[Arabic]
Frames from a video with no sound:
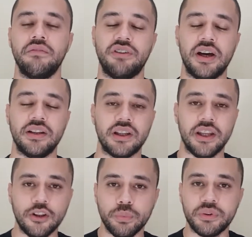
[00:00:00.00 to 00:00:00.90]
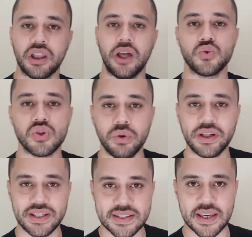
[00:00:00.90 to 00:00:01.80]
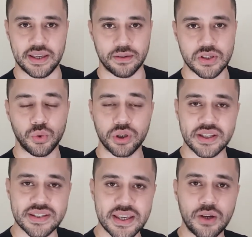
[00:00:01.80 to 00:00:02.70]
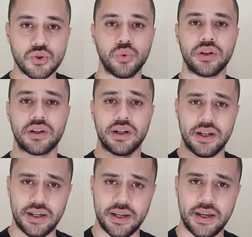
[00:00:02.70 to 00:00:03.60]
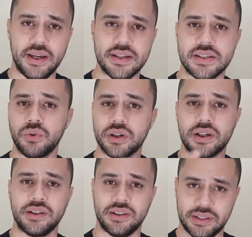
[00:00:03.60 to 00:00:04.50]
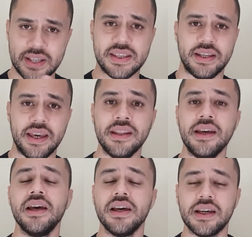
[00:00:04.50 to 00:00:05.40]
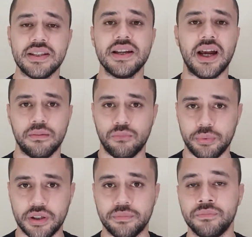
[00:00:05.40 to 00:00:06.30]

فطلعت له بتطلع له صور جنسيه صور جنسيه وصور آه صور ناس عريانه كتير على الموبايل